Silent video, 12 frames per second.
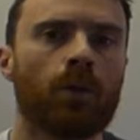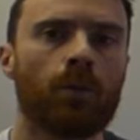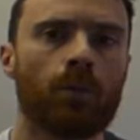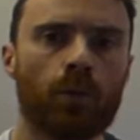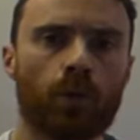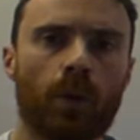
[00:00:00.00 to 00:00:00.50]

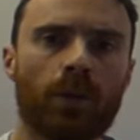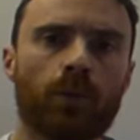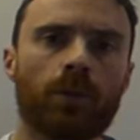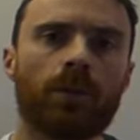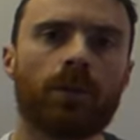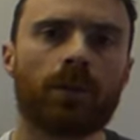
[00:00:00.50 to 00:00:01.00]
Bonjour à
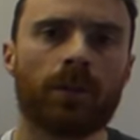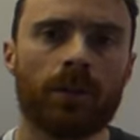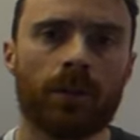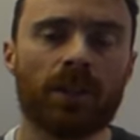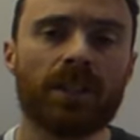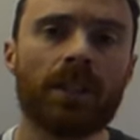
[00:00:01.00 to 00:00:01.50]
tous.
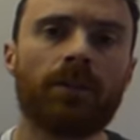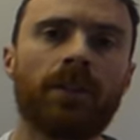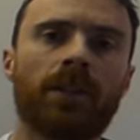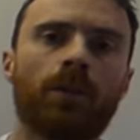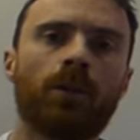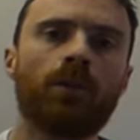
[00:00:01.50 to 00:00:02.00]
Dans cette
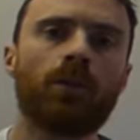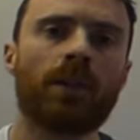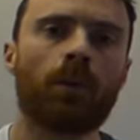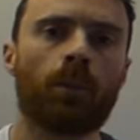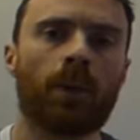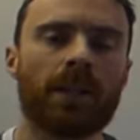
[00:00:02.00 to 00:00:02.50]
vidéo, nous
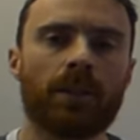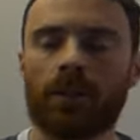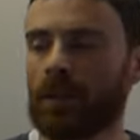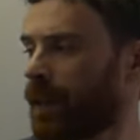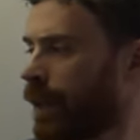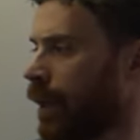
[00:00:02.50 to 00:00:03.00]
allons
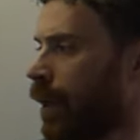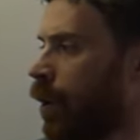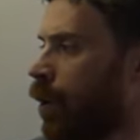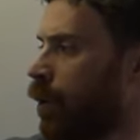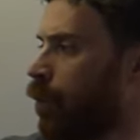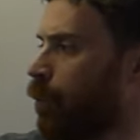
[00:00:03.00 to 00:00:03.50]
présenter
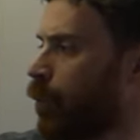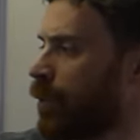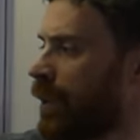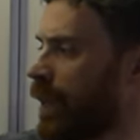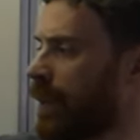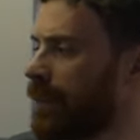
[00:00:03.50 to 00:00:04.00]
le
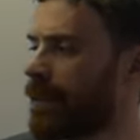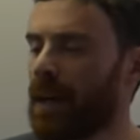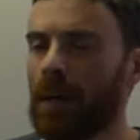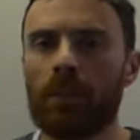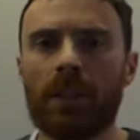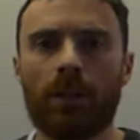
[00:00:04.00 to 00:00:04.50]
modèle
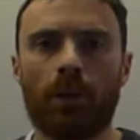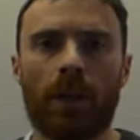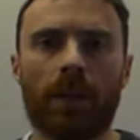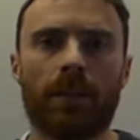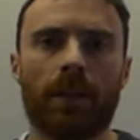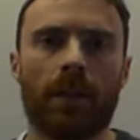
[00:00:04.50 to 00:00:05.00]
thermique de
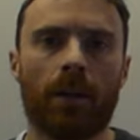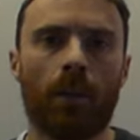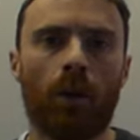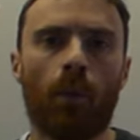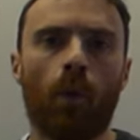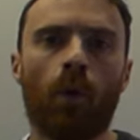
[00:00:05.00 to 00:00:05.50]
la Terre,
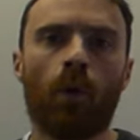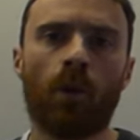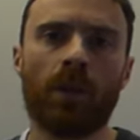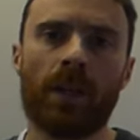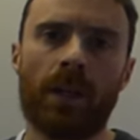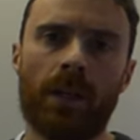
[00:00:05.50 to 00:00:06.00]
comment on
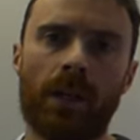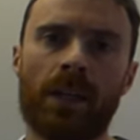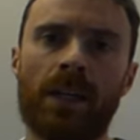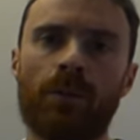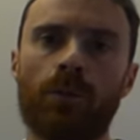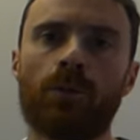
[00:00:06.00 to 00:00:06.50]
connaît
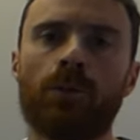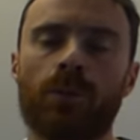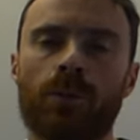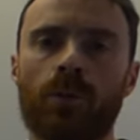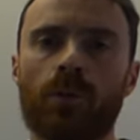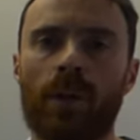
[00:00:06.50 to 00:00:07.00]

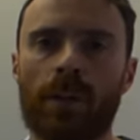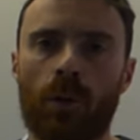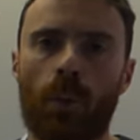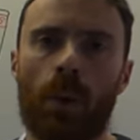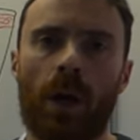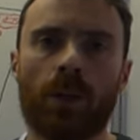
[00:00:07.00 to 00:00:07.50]
l'évolution de la
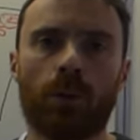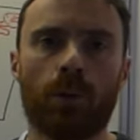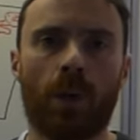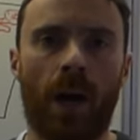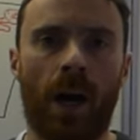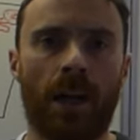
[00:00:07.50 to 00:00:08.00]

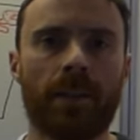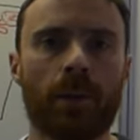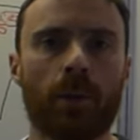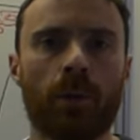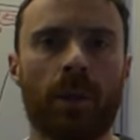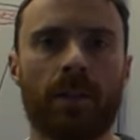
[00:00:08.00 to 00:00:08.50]
température à
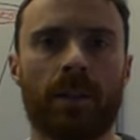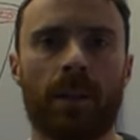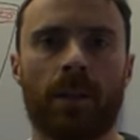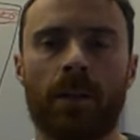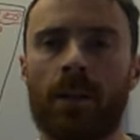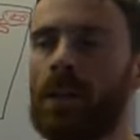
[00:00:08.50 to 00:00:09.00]
l'intérieur de la Terre.